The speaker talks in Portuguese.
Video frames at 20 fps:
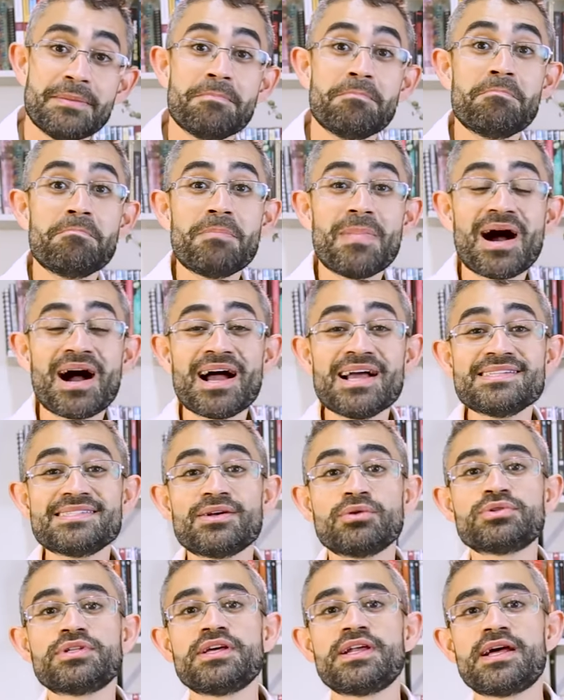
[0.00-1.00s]

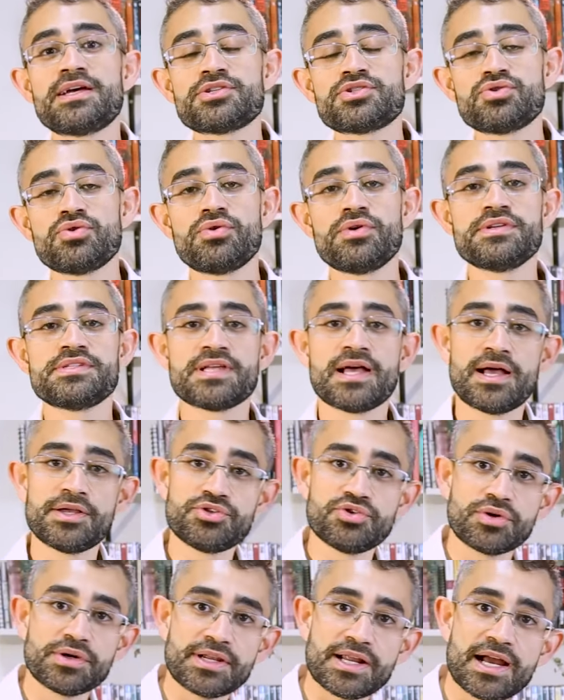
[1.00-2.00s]
mais alterações
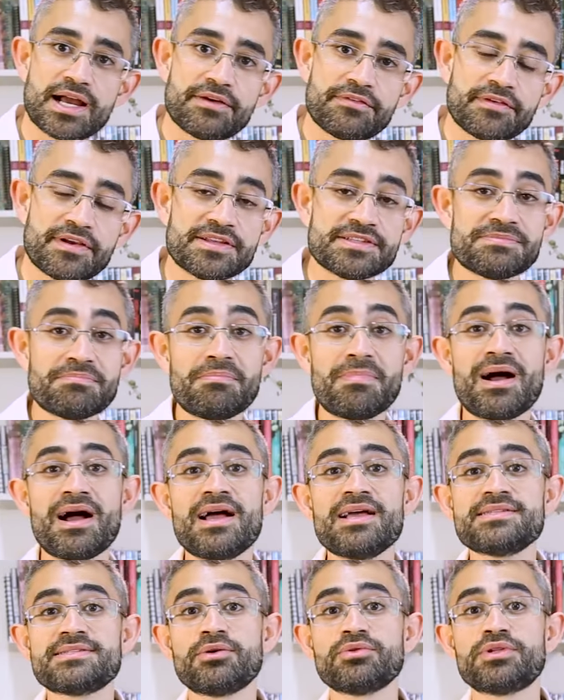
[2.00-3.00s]
radiográficas,
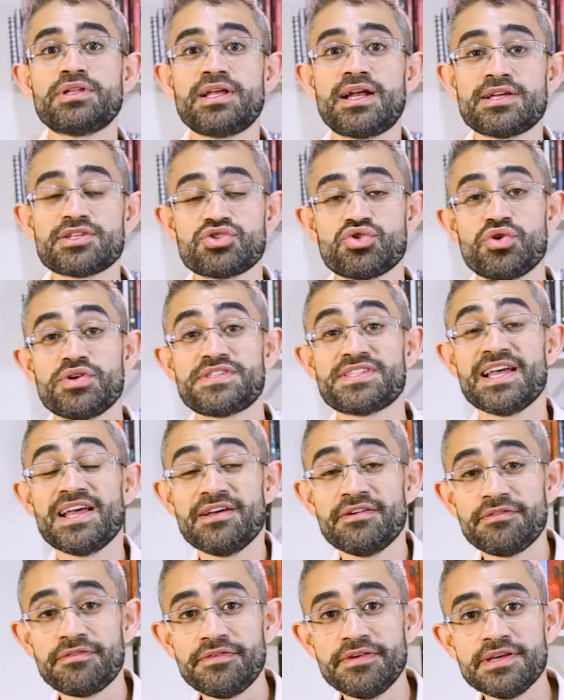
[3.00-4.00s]
mais alterações
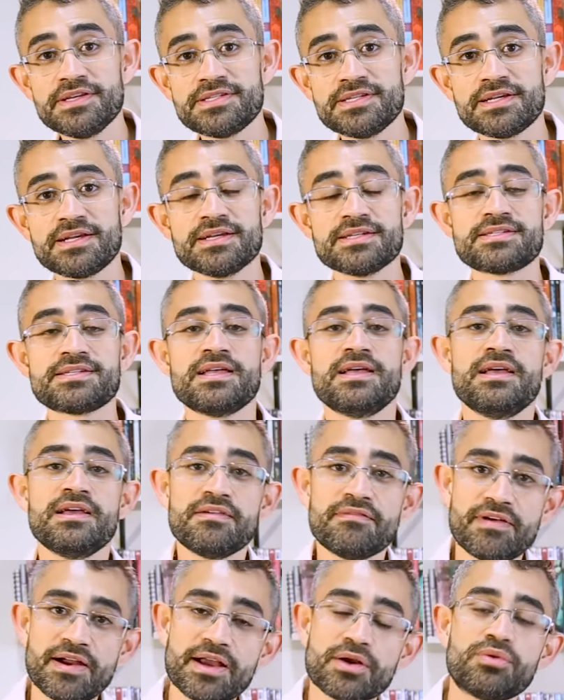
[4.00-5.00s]
físicas
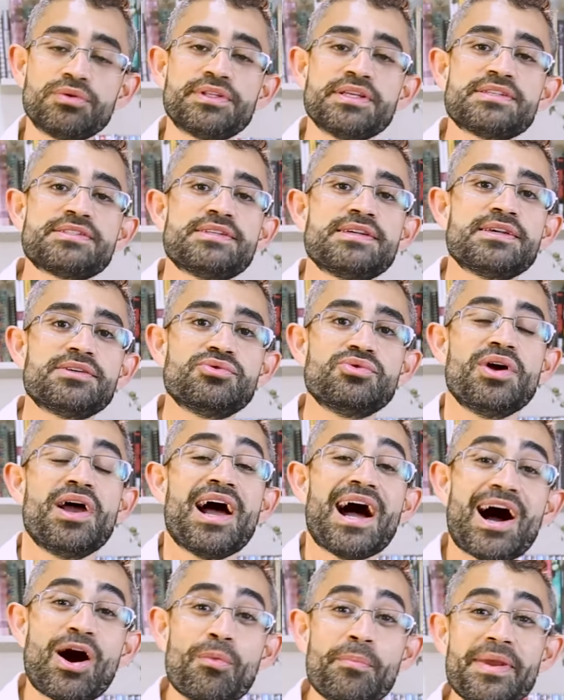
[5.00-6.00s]
vai acontecendo.
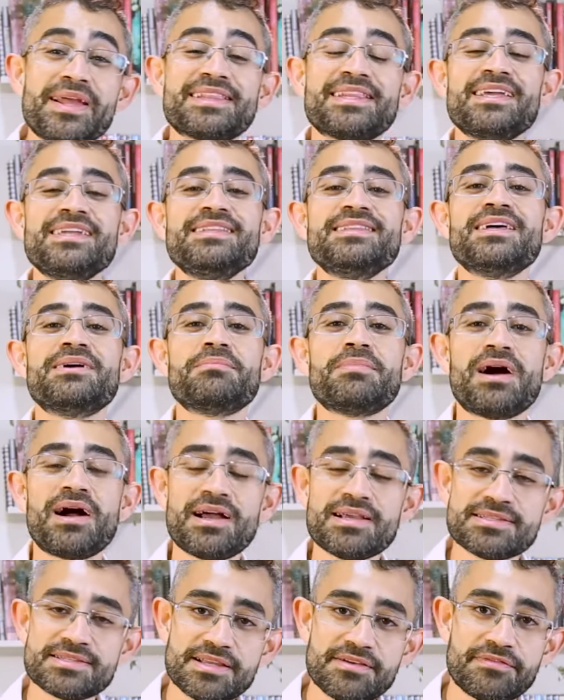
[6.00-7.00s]
Aumenta ainda
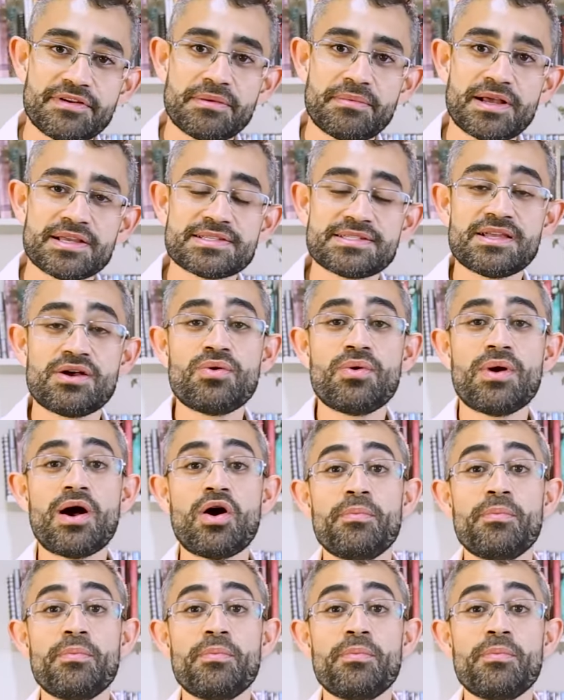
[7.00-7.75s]
mais a inflamação,